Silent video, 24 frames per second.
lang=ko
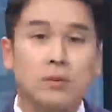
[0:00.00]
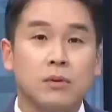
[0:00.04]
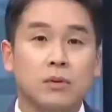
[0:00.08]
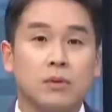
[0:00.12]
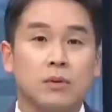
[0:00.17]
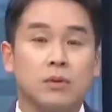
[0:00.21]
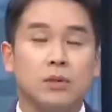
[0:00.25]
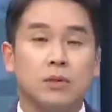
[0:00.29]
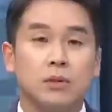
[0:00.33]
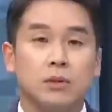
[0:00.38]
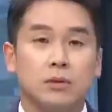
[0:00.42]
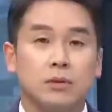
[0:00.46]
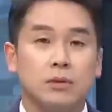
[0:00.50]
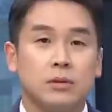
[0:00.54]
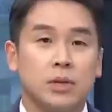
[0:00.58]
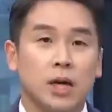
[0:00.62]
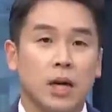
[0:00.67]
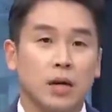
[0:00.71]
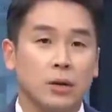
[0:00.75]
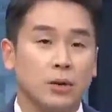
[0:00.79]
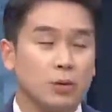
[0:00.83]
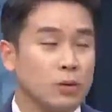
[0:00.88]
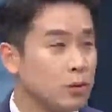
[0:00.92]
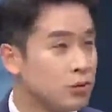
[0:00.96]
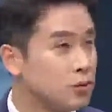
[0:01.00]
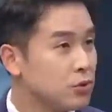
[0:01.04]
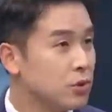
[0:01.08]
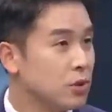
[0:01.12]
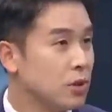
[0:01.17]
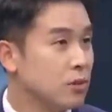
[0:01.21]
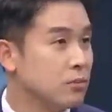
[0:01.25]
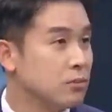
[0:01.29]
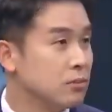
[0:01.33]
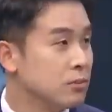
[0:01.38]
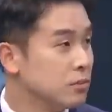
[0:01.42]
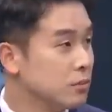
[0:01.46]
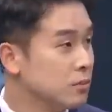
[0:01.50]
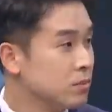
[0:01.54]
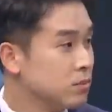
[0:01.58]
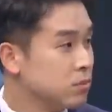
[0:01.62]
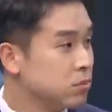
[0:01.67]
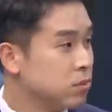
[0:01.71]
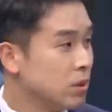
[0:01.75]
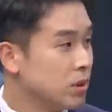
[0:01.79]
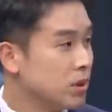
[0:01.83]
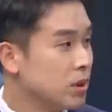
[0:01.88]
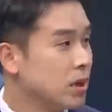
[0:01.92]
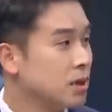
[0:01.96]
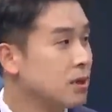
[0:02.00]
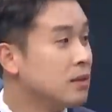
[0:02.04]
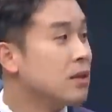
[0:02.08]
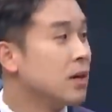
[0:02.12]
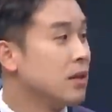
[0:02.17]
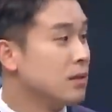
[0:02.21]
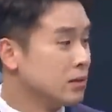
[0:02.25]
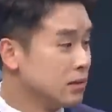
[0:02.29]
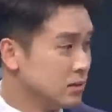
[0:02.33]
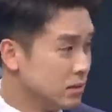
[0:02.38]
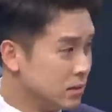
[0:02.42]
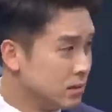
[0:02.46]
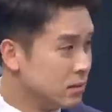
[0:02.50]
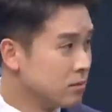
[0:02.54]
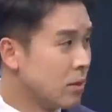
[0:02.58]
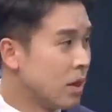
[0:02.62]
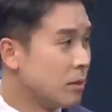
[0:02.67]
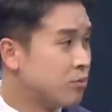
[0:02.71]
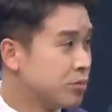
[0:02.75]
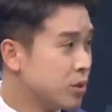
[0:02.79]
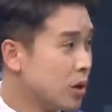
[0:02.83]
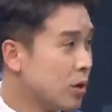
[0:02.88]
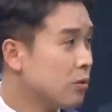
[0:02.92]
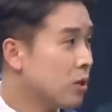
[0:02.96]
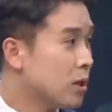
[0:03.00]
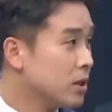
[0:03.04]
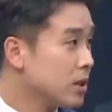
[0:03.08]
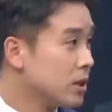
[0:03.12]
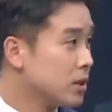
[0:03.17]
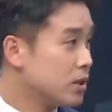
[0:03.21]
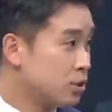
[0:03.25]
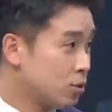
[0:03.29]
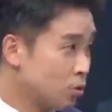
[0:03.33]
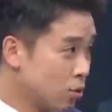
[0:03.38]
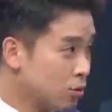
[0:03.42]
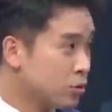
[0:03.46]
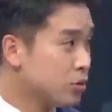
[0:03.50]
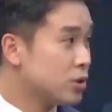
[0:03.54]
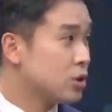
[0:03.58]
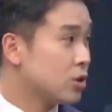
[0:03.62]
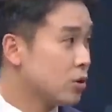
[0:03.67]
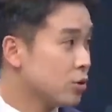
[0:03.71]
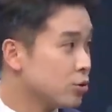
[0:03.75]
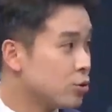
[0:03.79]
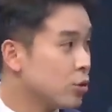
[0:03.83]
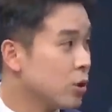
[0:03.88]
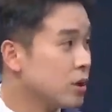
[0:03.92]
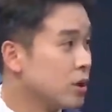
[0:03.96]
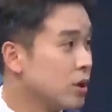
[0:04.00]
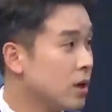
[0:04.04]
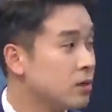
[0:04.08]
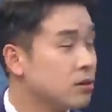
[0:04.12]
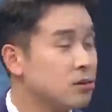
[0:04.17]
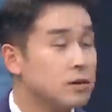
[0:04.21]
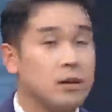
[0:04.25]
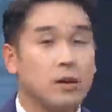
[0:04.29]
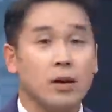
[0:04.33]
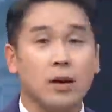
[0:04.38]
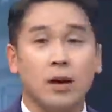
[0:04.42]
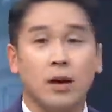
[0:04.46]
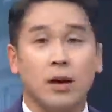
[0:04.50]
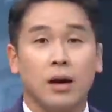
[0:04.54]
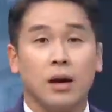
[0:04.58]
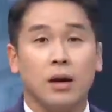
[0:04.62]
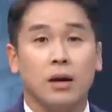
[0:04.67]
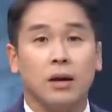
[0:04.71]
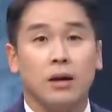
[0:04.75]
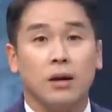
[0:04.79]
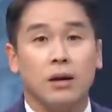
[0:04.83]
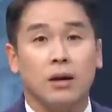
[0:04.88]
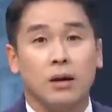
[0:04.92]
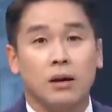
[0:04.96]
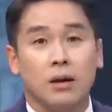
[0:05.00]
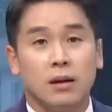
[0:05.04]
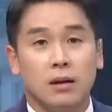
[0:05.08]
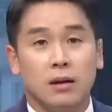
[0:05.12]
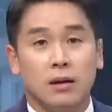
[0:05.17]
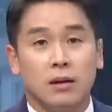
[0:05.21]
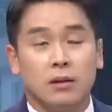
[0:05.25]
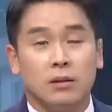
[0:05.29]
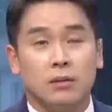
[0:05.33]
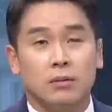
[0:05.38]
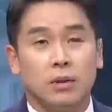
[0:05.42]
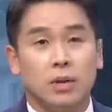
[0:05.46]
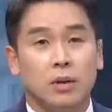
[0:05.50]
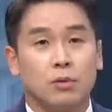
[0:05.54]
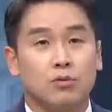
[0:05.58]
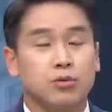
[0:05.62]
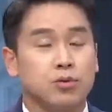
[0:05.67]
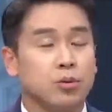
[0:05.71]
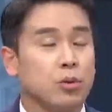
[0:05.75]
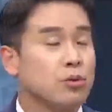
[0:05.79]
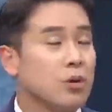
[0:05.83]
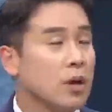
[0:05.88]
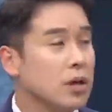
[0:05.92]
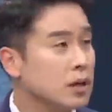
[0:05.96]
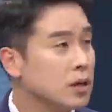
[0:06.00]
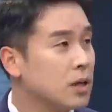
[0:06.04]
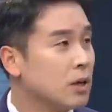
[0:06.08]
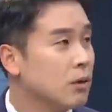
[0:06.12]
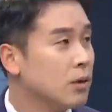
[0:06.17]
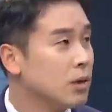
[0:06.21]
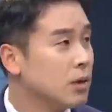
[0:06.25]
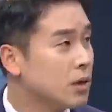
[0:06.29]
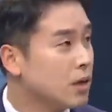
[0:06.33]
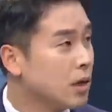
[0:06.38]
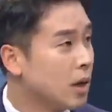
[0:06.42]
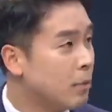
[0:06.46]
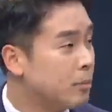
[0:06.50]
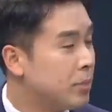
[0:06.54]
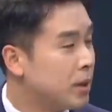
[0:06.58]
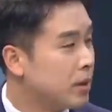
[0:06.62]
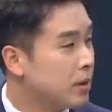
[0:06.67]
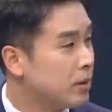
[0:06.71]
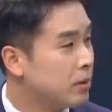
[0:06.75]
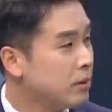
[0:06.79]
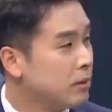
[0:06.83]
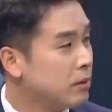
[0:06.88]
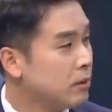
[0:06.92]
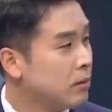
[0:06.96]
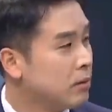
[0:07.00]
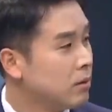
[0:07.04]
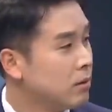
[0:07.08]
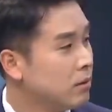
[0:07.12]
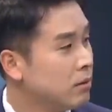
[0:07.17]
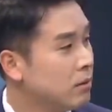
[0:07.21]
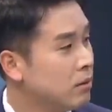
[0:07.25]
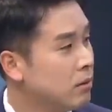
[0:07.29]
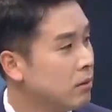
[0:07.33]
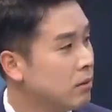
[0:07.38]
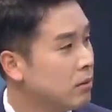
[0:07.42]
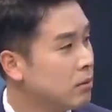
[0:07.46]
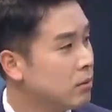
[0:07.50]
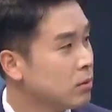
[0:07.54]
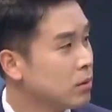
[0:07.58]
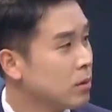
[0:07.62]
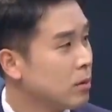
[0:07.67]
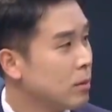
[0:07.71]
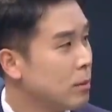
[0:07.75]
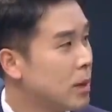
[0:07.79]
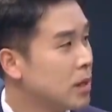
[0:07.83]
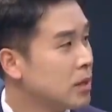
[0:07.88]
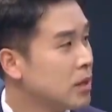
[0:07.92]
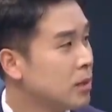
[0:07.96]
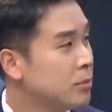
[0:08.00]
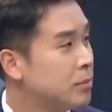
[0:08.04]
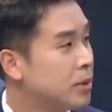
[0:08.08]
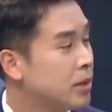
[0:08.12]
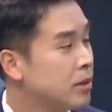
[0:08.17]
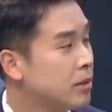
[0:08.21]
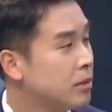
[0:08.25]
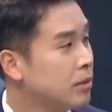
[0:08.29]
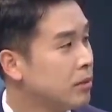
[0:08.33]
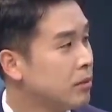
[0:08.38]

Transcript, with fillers: 그 장영 교수님, 일단은 아프다고 네. 하니까 치료는 시켜줘야 되는데 구속되니까 왜 이렇게 아파요? 그러게요. 많이 아파요.